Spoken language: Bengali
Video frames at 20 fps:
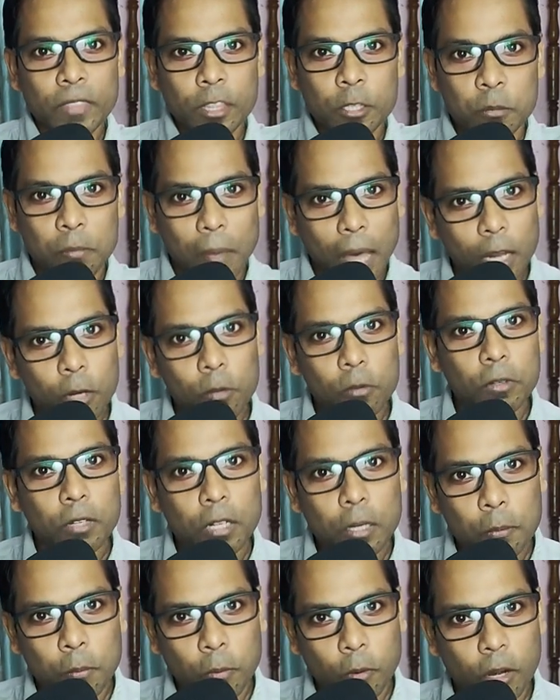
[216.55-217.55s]
তুমি ভালো
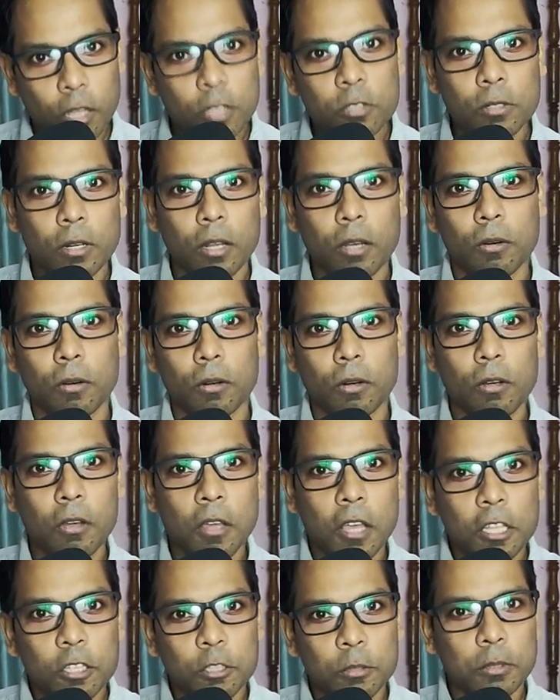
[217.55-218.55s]
করে পড়াশোনা করো
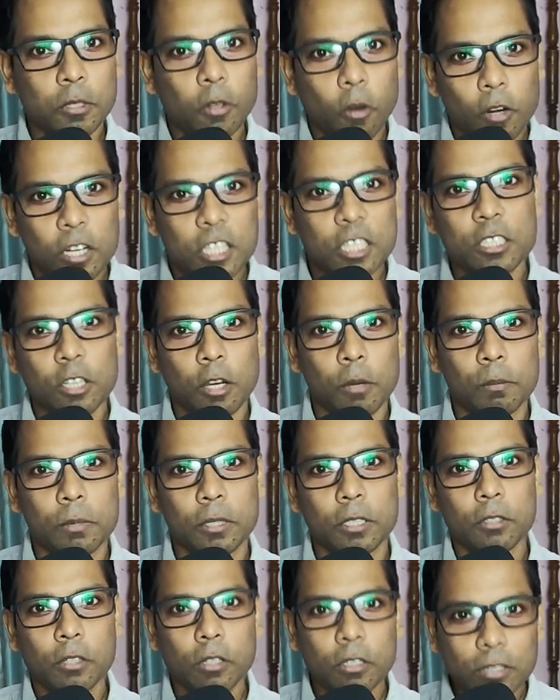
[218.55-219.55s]
তুমি কলেজ
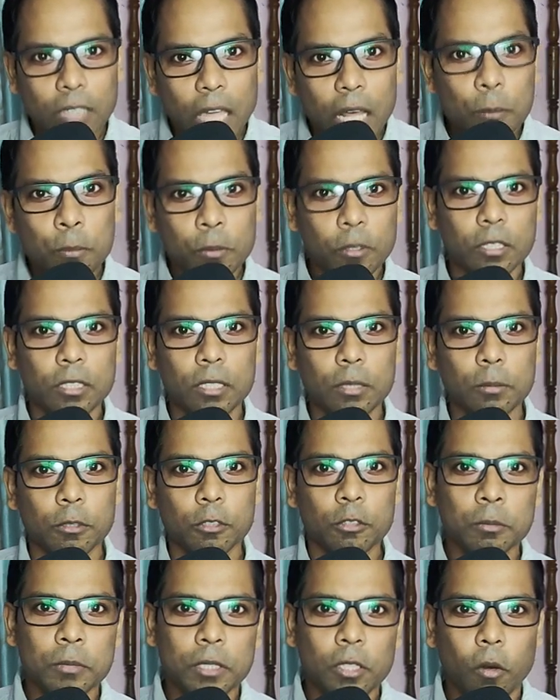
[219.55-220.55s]
কমপ্লিট করো তারপরে দেবো
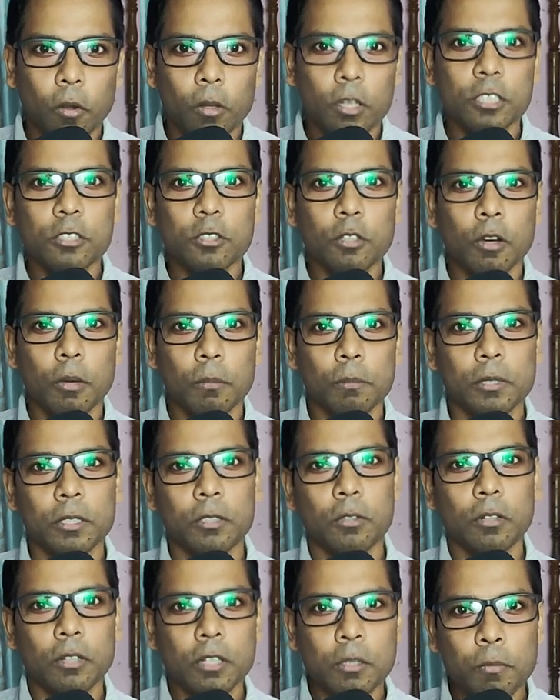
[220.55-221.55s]
তুমি কলেজও
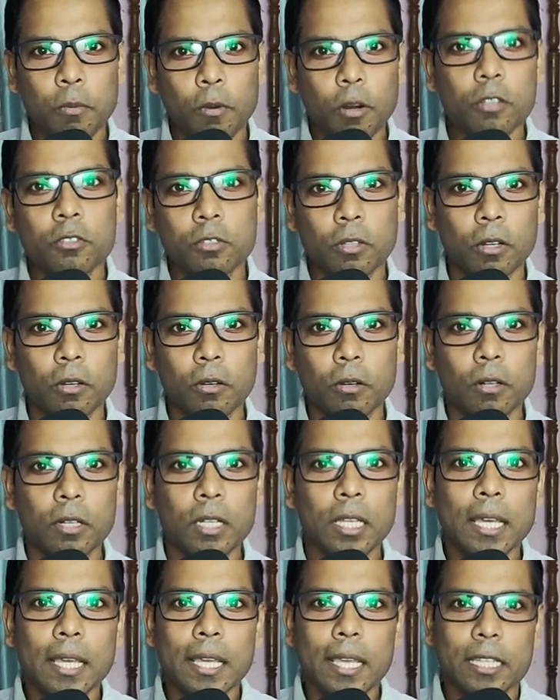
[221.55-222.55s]
কমপ্লিট করো নি পড়াশোনা করো
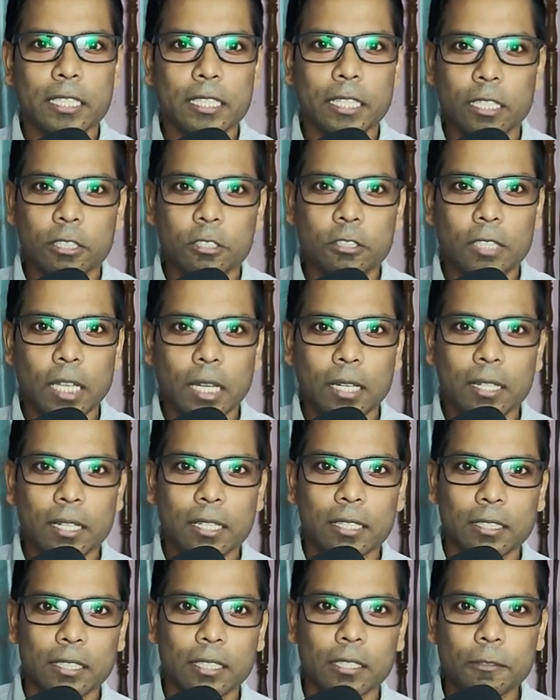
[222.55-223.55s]
নি এসে গেছো চাকরি
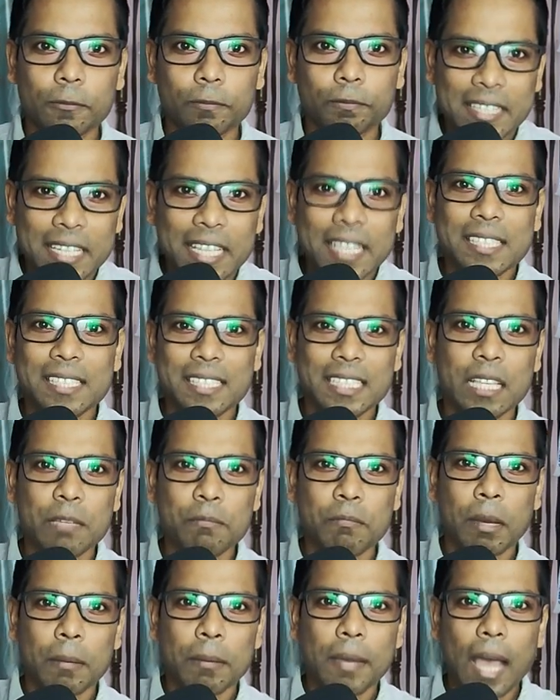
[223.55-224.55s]
নিতে ঠিক
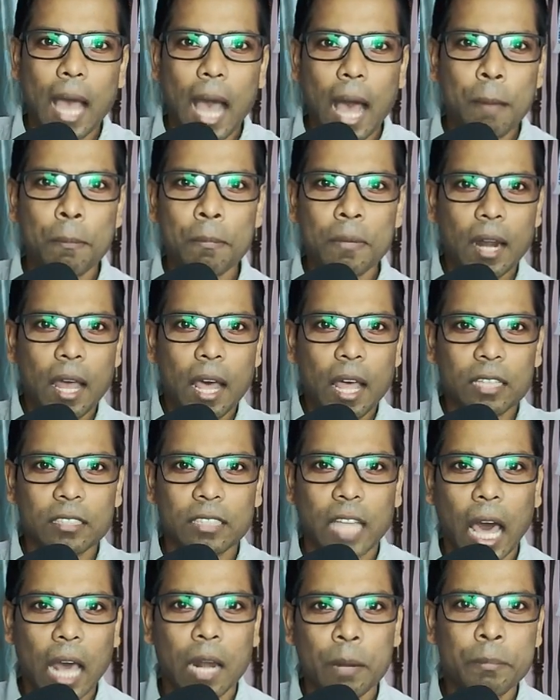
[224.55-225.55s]
সেইমভাবে আমরা
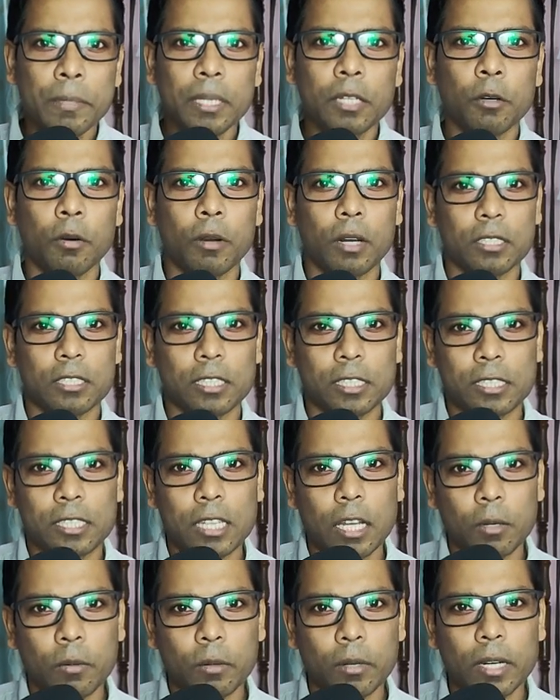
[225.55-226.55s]
ধার্মিক হওয়ার
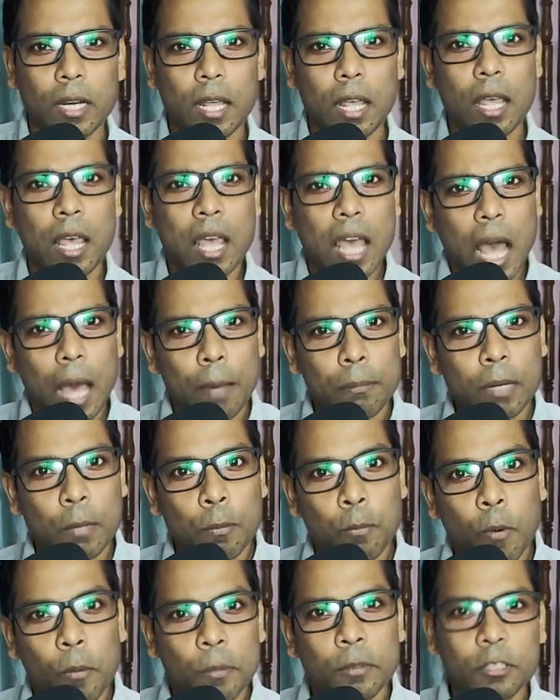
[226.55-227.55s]
চেষ্টা করি না আমরা
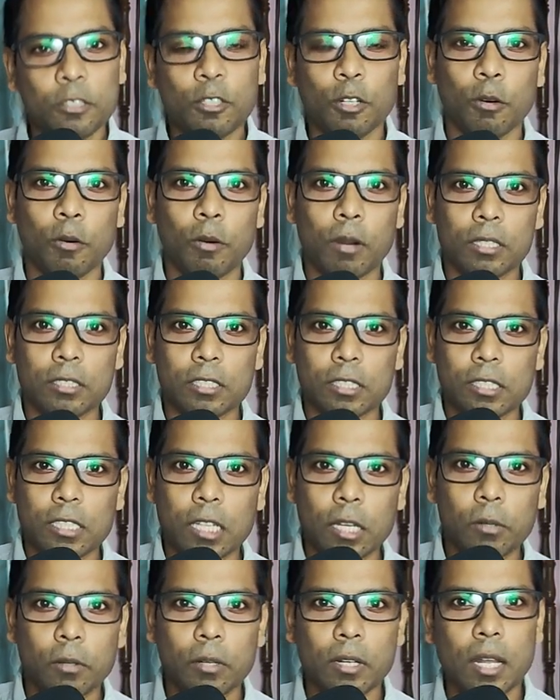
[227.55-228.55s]
পবিত্র হওয়ার
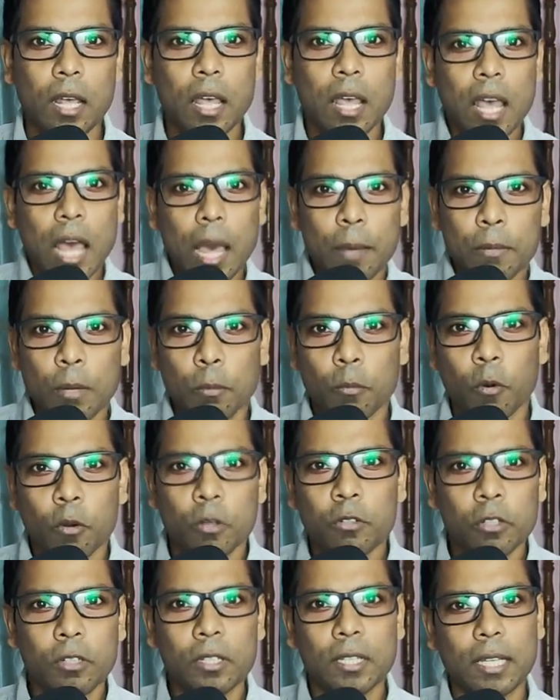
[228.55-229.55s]
চেষ্টা করি না আমরা
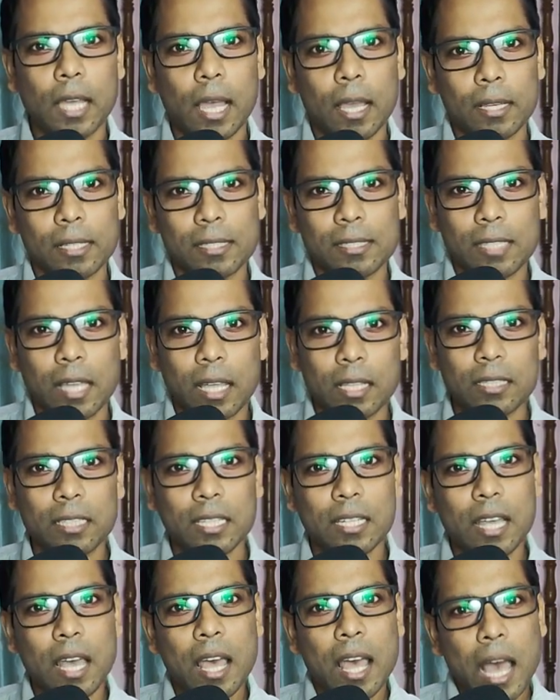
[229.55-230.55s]
মণ্ডলীকে আগে স্থান
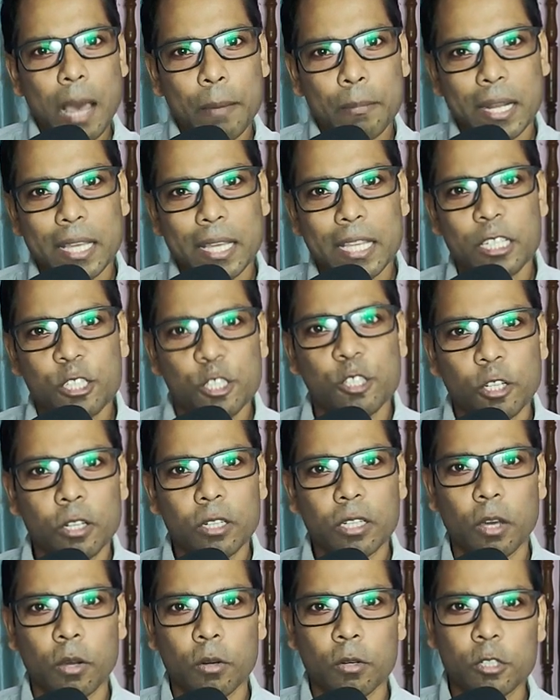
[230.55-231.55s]
দিই না আমরা
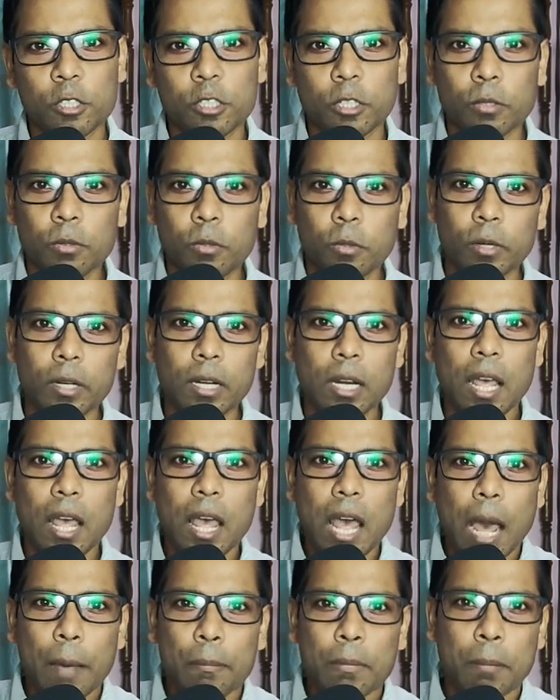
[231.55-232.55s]
ঈশ্বরকে অন্বেষণ করি না
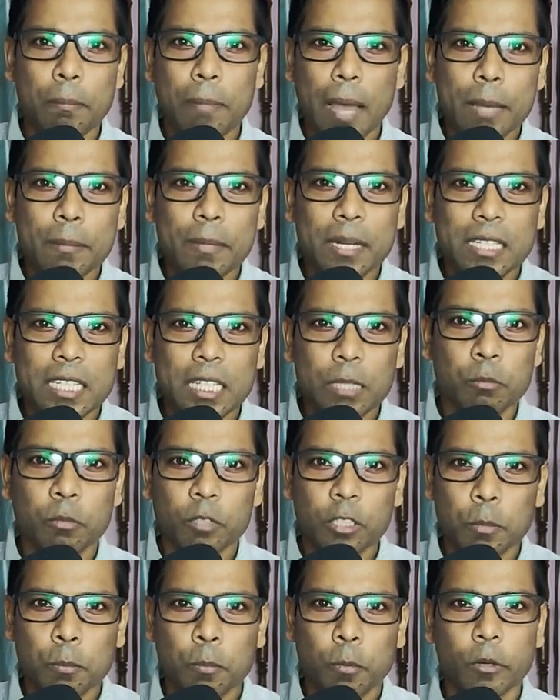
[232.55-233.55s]
আমরা বাইবেল
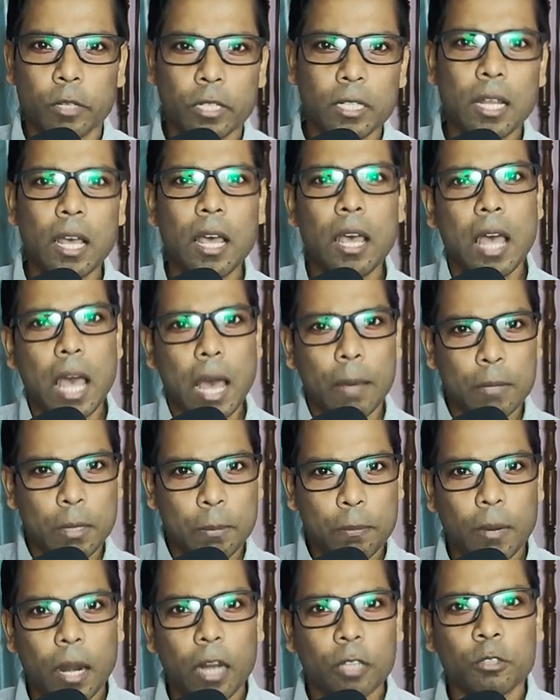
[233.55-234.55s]
ঠিকমতো পড়ি না আমরা
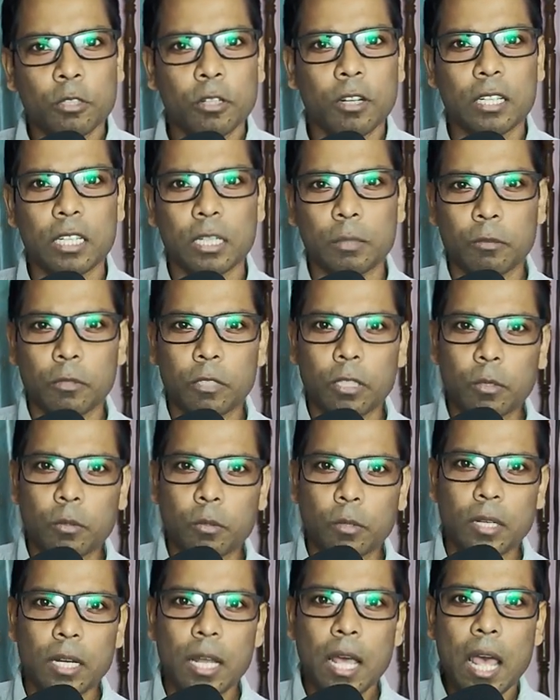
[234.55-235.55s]
প্রার্থনা ঠিকমতো
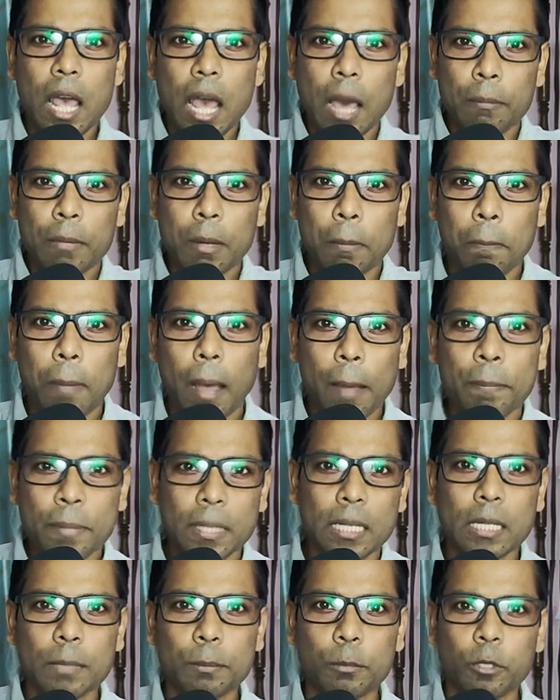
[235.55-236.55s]
করি না আমরা
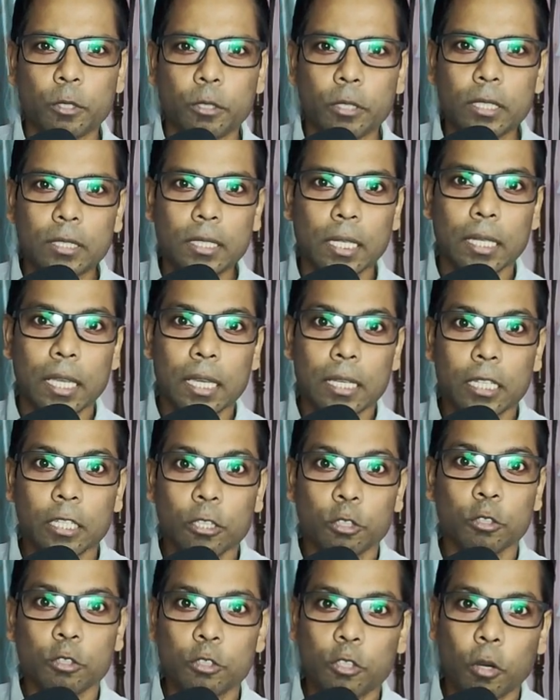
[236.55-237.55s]
পাপে লিপ্ত হয়ে থাকি
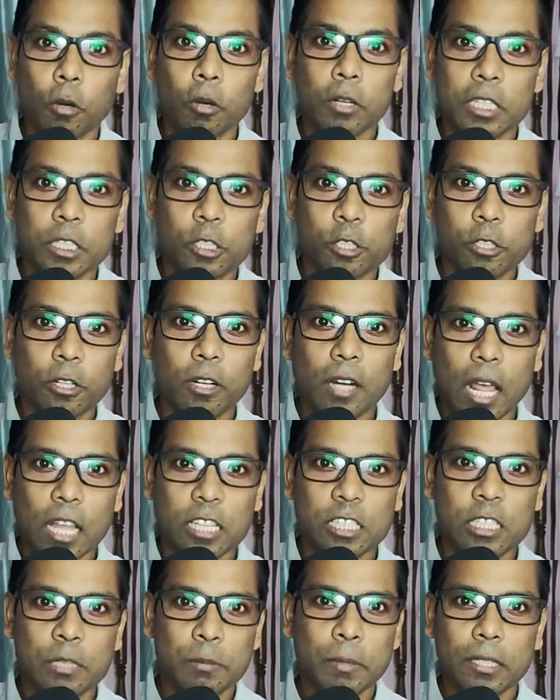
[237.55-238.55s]
কিন্তু যখন ঈশ্বরের
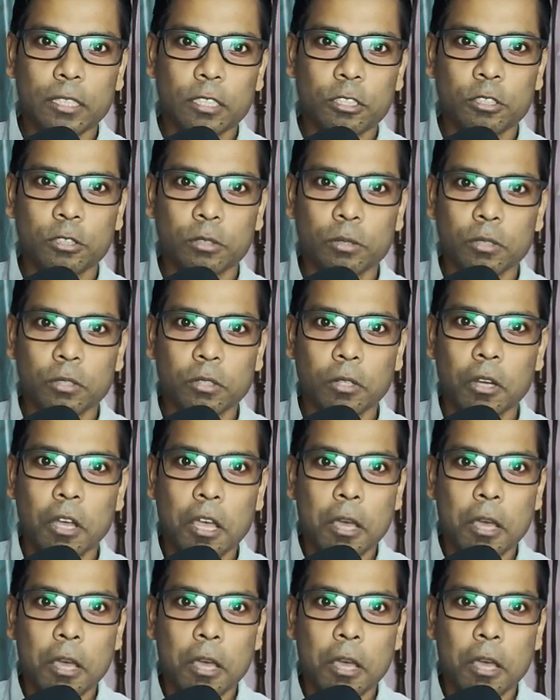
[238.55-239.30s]
আশীর্বাদের জন্য